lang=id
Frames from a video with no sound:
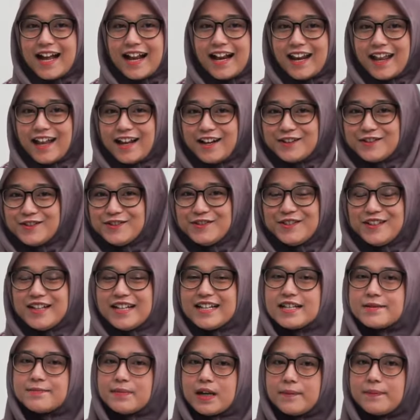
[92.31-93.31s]
Lalu,
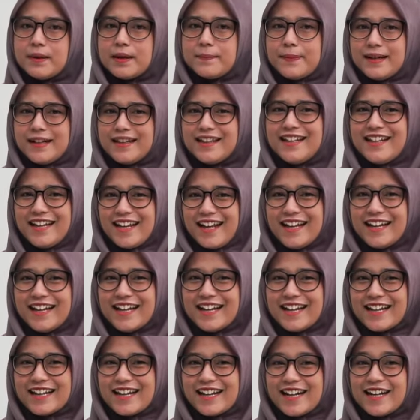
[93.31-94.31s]
seberapa penting ya
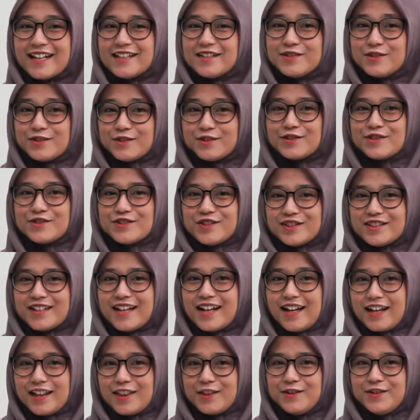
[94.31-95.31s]
kira-kira struktur
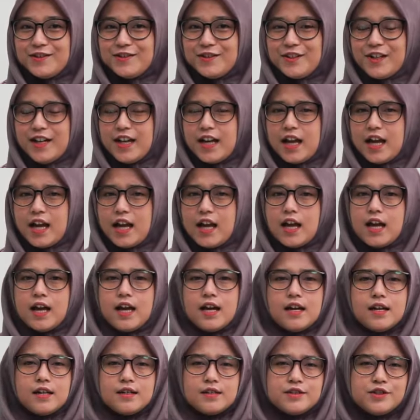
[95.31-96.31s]
sosial itu?
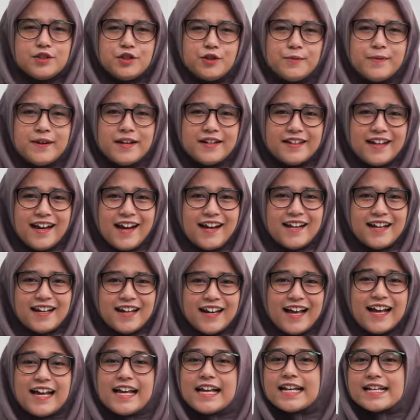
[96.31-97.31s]
Jawabannya
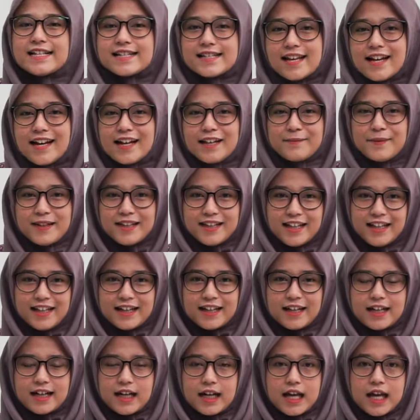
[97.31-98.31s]
adalah sangat
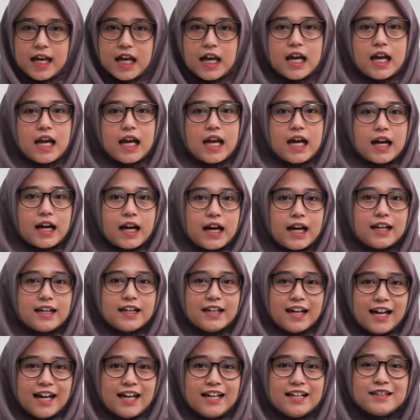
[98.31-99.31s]
penting.
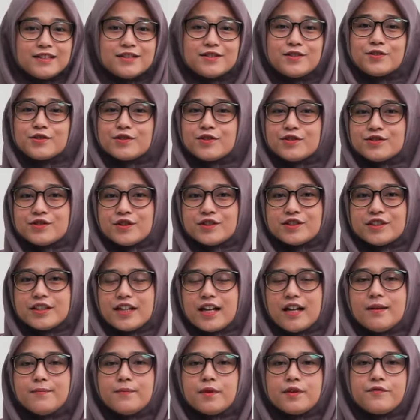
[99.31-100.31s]
Karena struktur
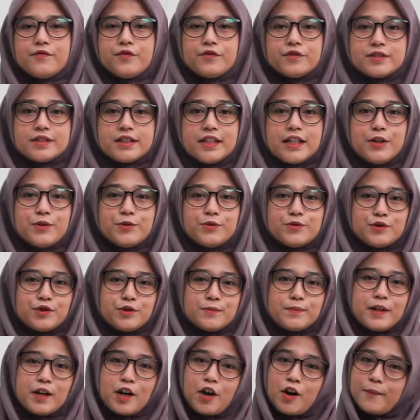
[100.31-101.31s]
sosial berfungsi
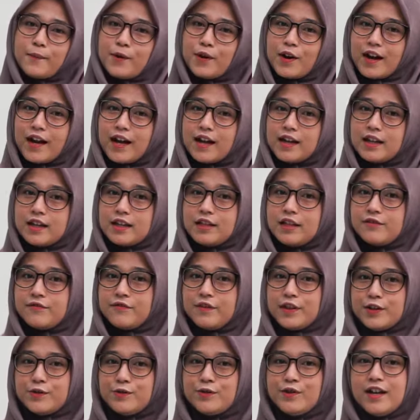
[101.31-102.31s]
untuk mengelompokkan
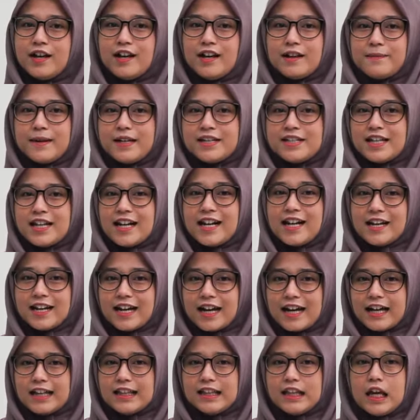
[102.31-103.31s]
individu dalam
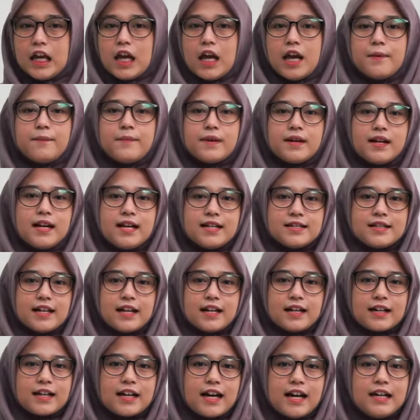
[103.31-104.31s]
masyarakat
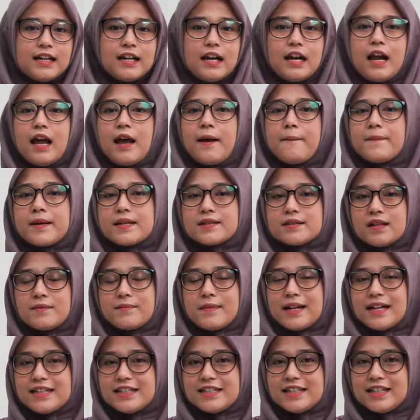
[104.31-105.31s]
berdasarkan
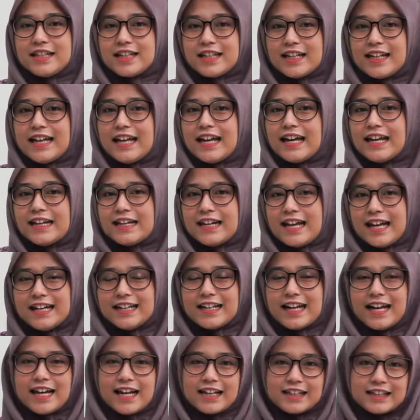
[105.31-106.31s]
persamaan ciri dan
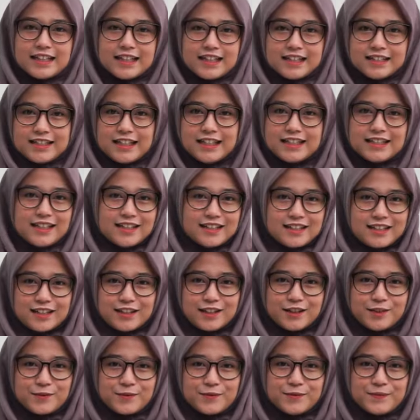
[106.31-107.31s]
karakteristik
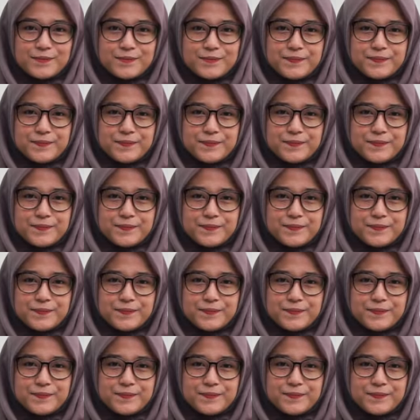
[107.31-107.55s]
tertentu.